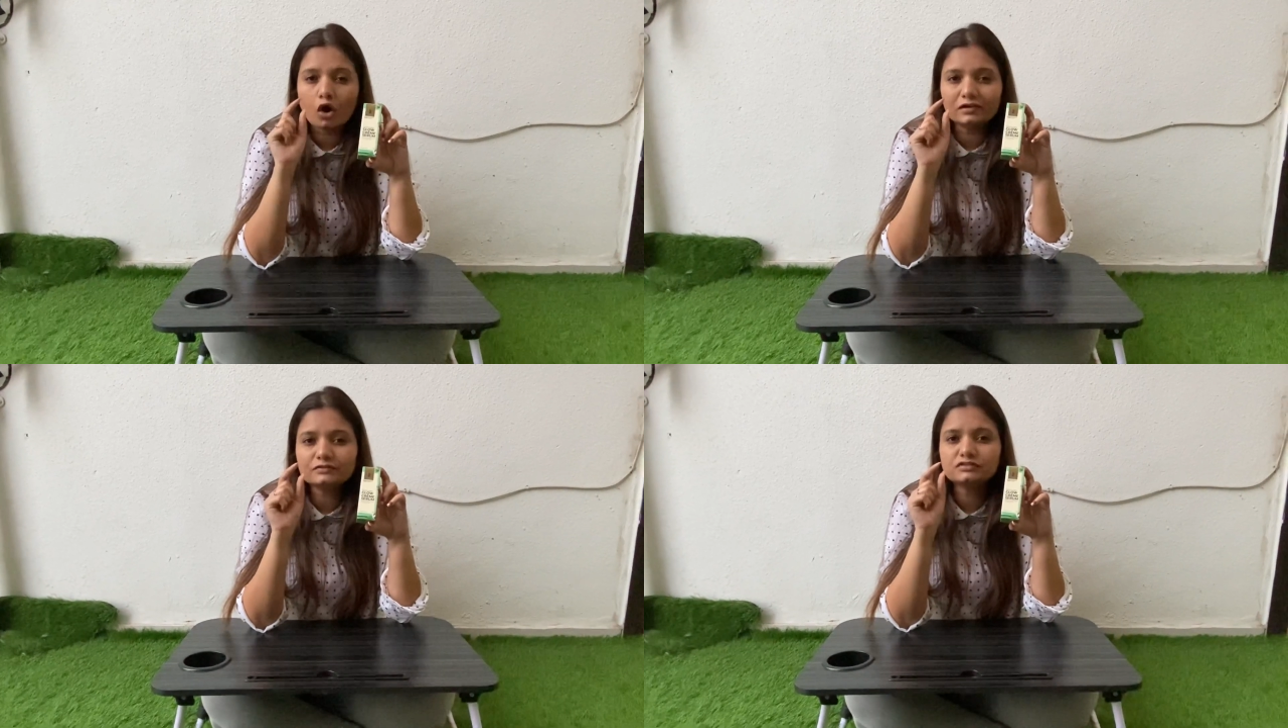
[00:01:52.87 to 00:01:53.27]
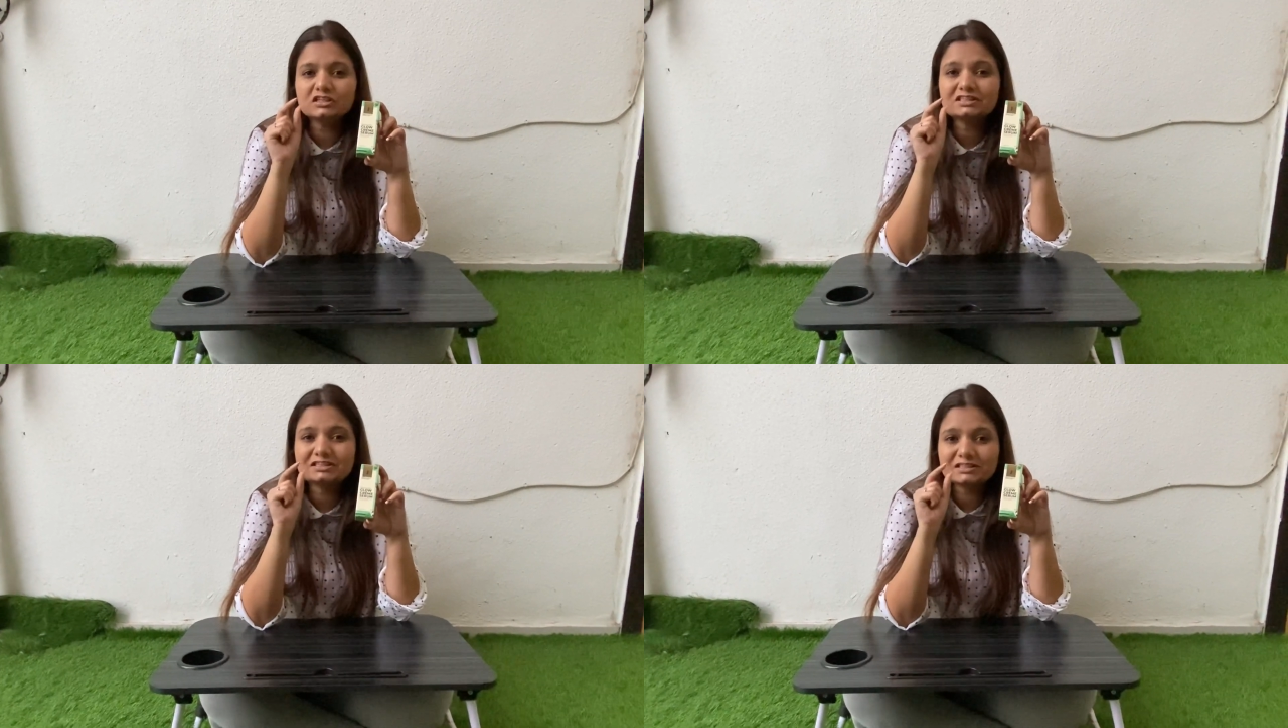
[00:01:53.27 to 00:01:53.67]
ऑलिव
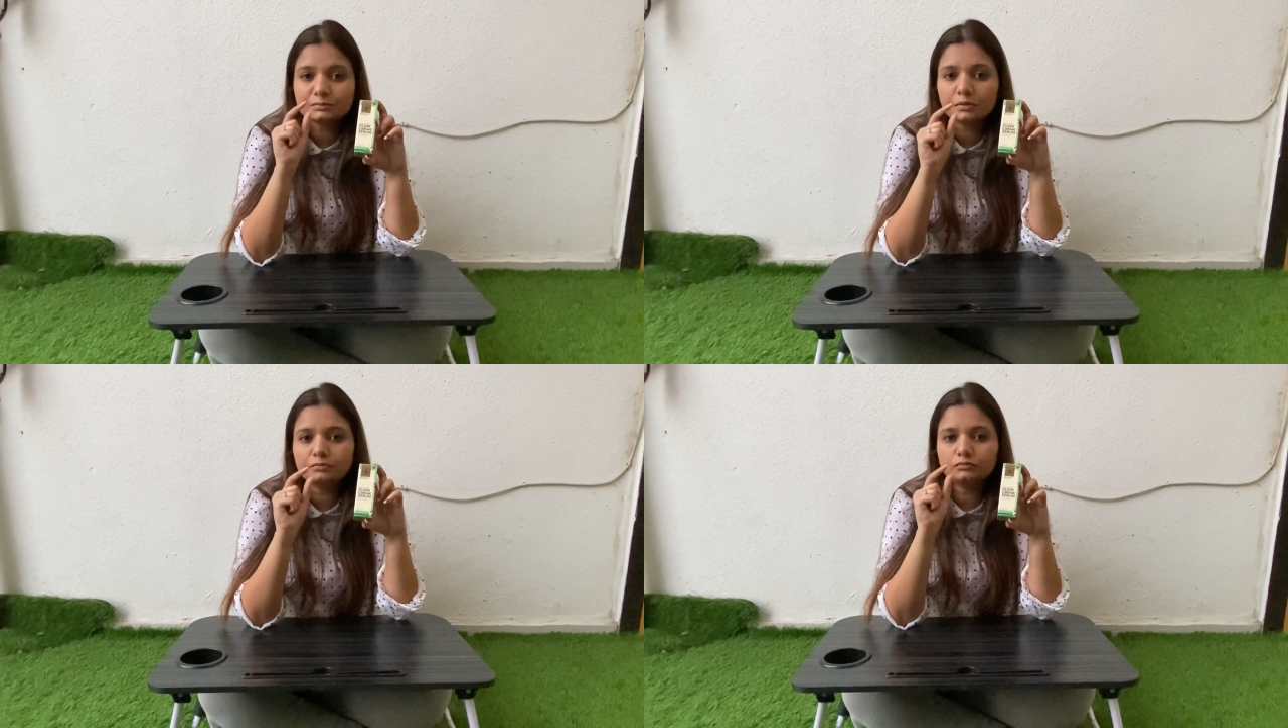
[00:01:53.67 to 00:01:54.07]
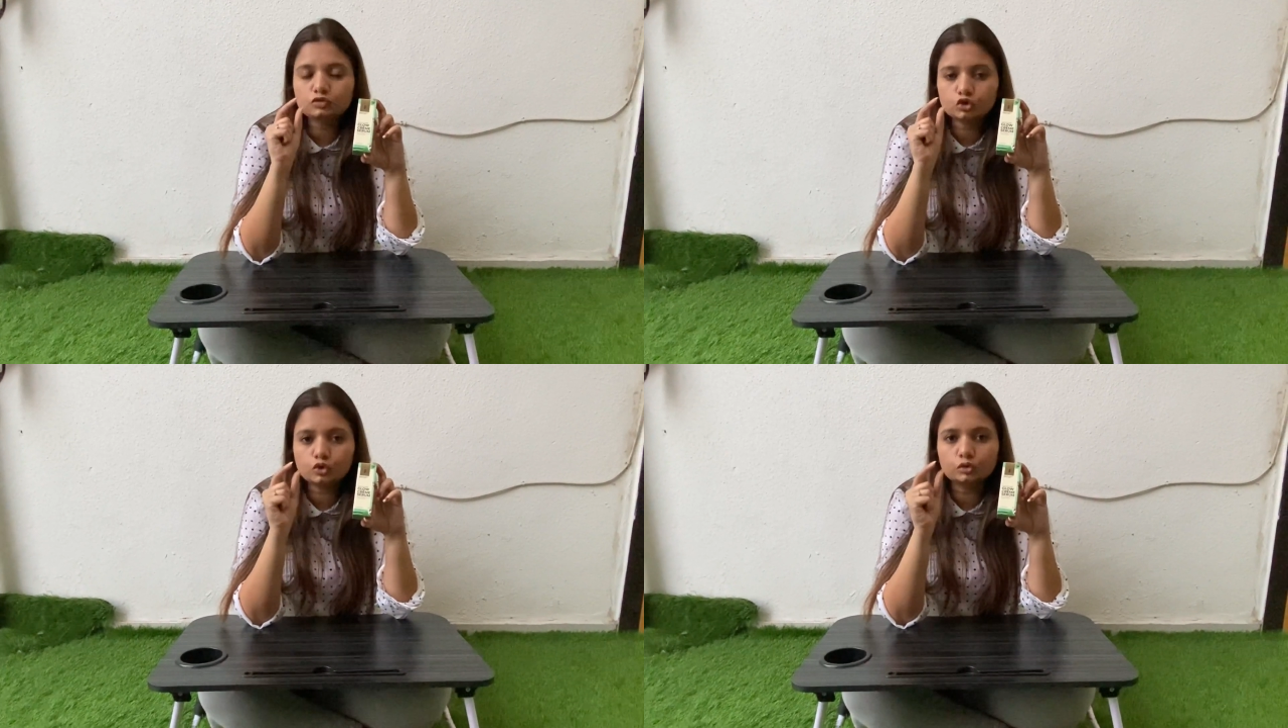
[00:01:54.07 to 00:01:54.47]
से सीबम
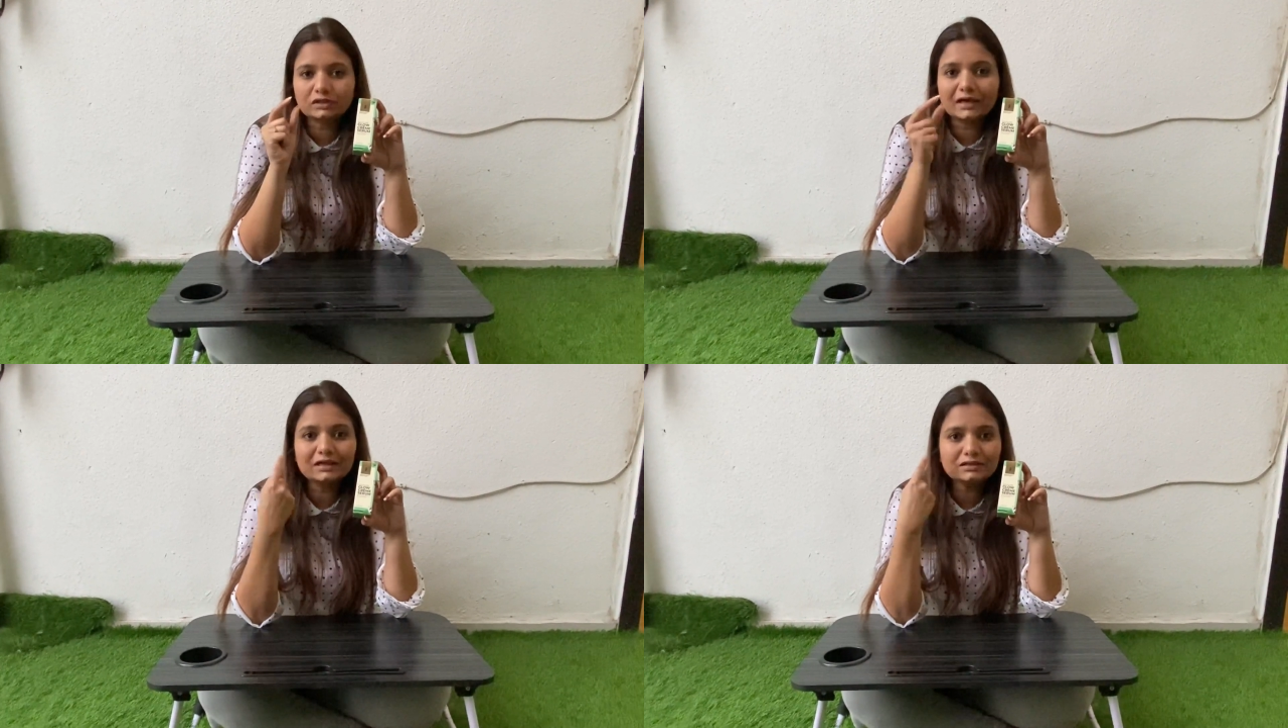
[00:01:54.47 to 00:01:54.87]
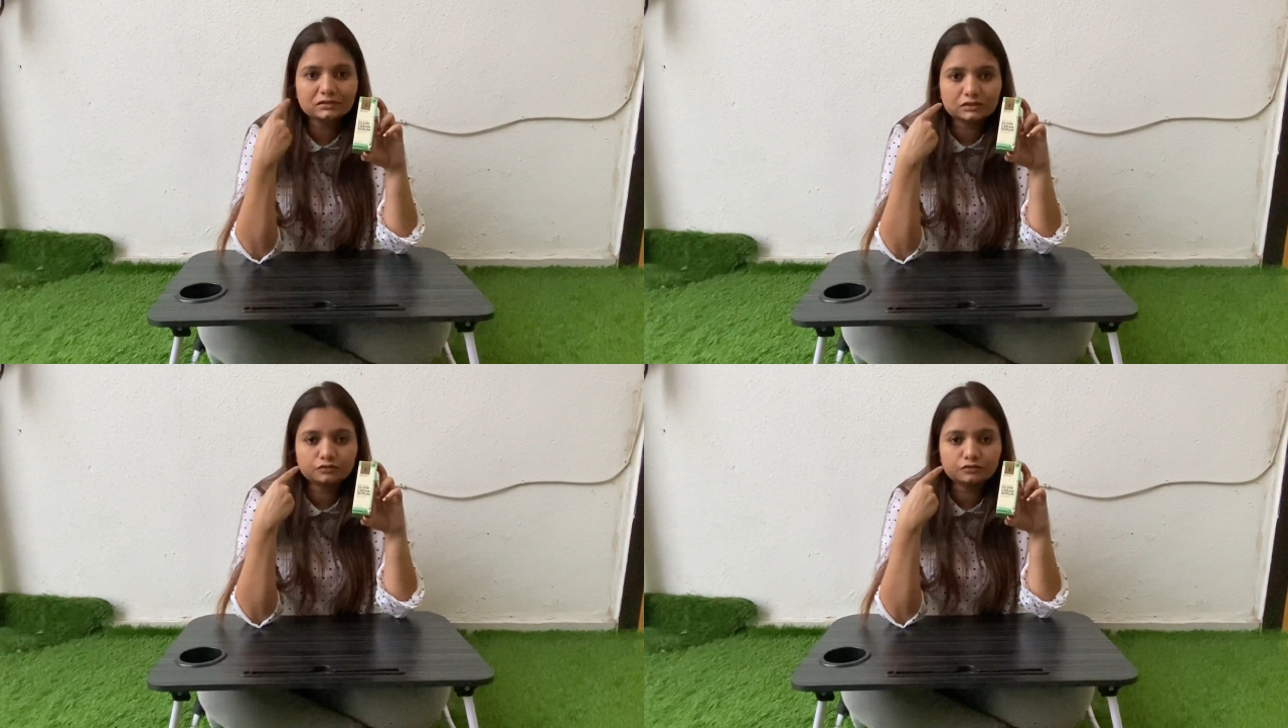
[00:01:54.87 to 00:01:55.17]
जो होता है